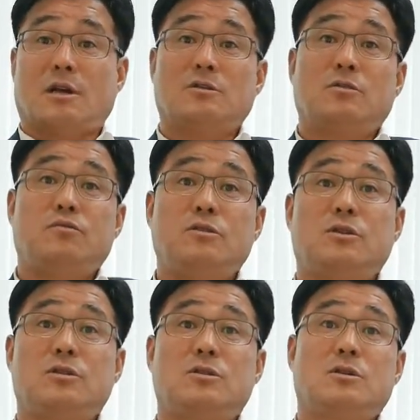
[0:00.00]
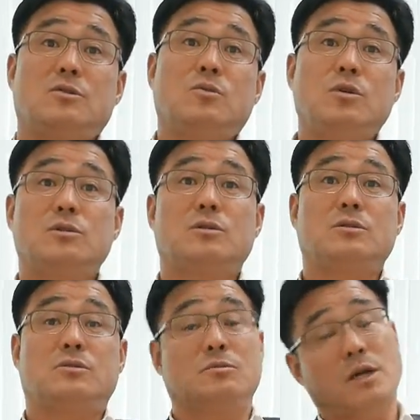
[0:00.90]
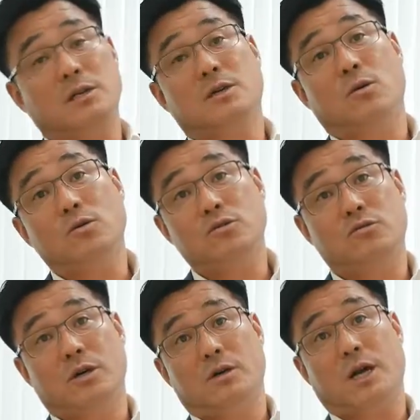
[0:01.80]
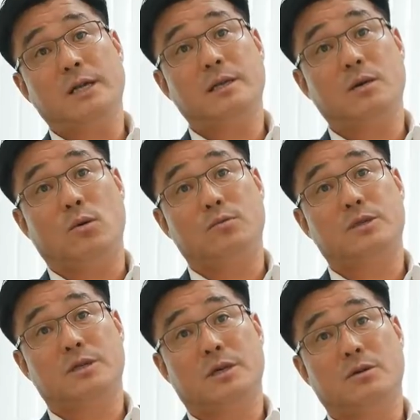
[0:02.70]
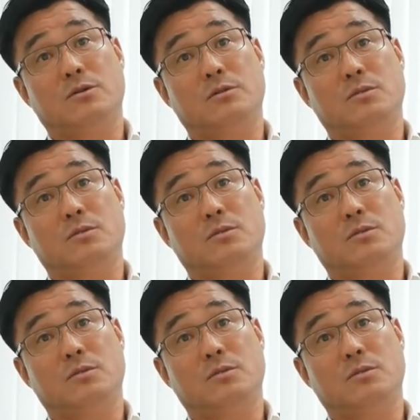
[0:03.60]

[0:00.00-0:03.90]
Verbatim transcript: 다른 어플리케이션 하는 고객사는 그럼 당장 어디로 가요? 갈 데가 없잖아요.